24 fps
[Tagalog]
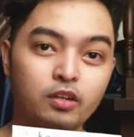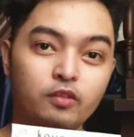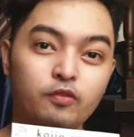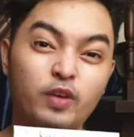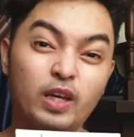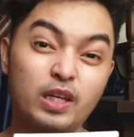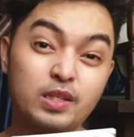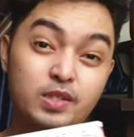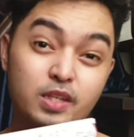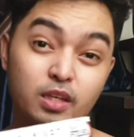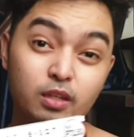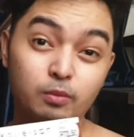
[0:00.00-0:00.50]

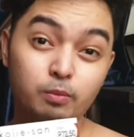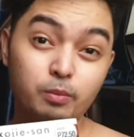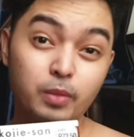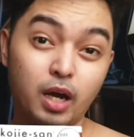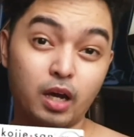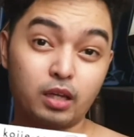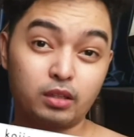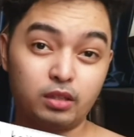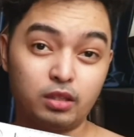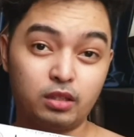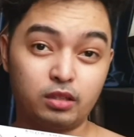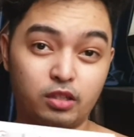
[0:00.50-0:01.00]
face and
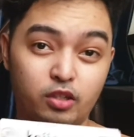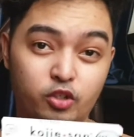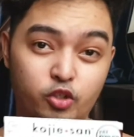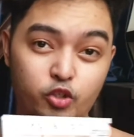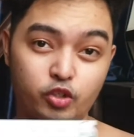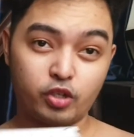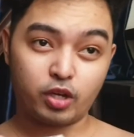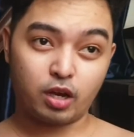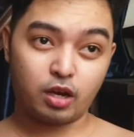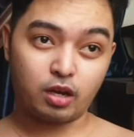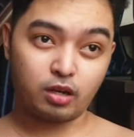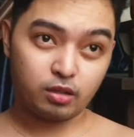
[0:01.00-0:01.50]
body na
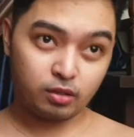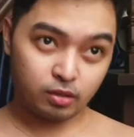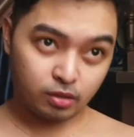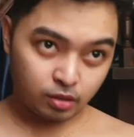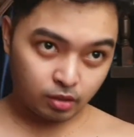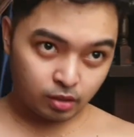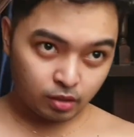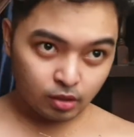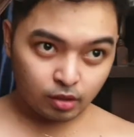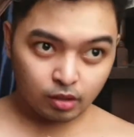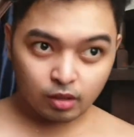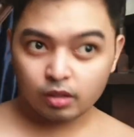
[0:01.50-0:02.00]
siya.
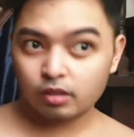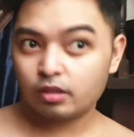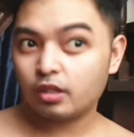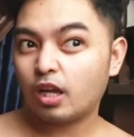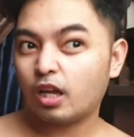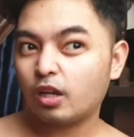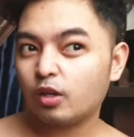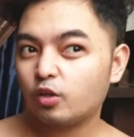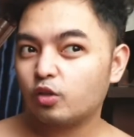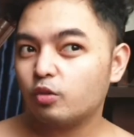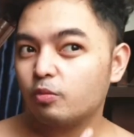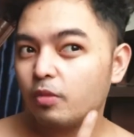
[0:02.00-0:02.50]

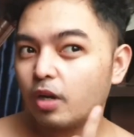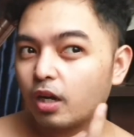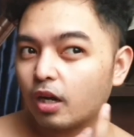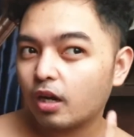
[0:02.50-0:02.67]
Lalo yung